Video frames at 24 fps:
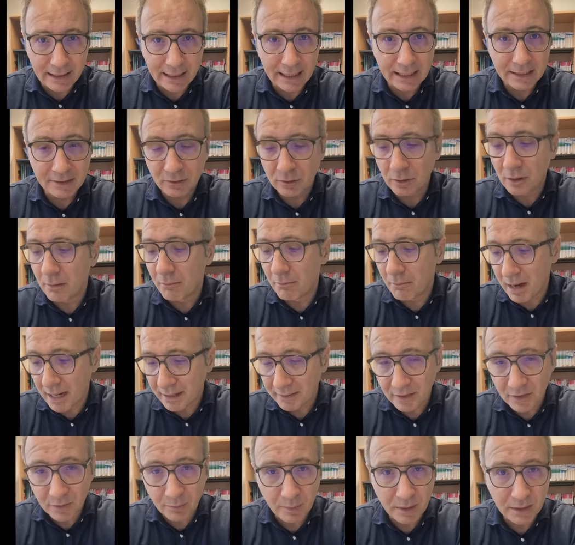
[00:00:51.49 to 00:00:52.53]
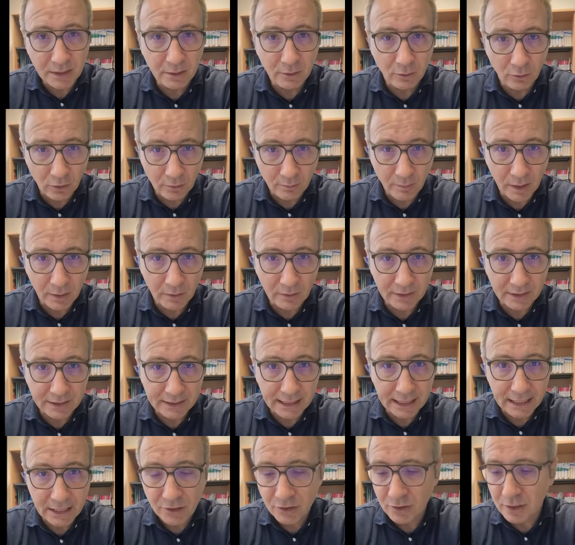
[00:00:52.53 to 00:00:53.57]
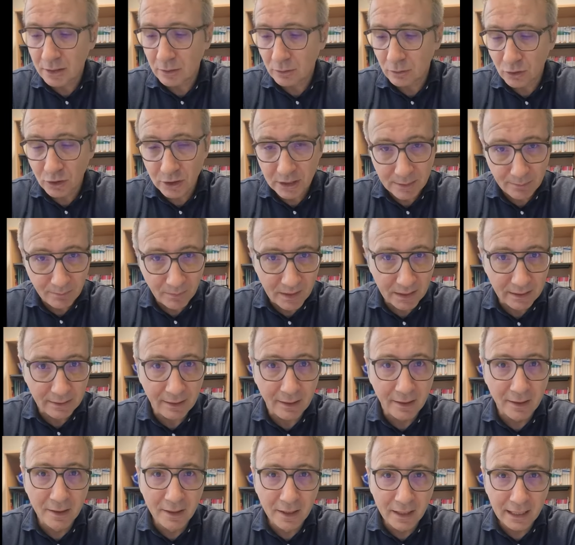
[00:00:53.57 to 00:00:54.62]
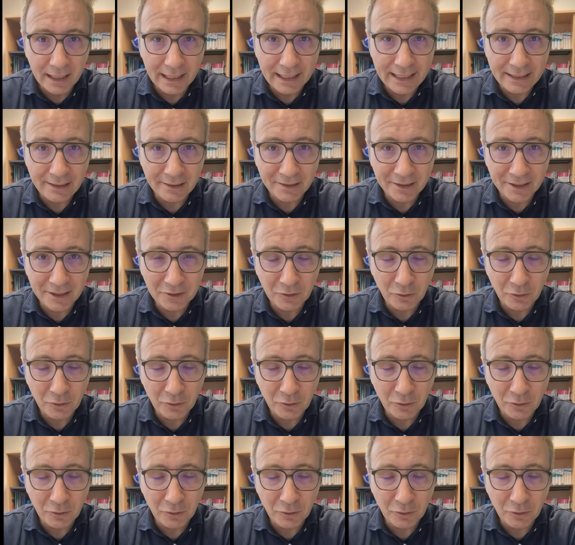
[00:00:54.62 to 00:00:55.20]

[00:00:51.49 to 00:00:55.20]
Also mach das bitte, guck mal unter die Einstellungen, schieb den Regler nach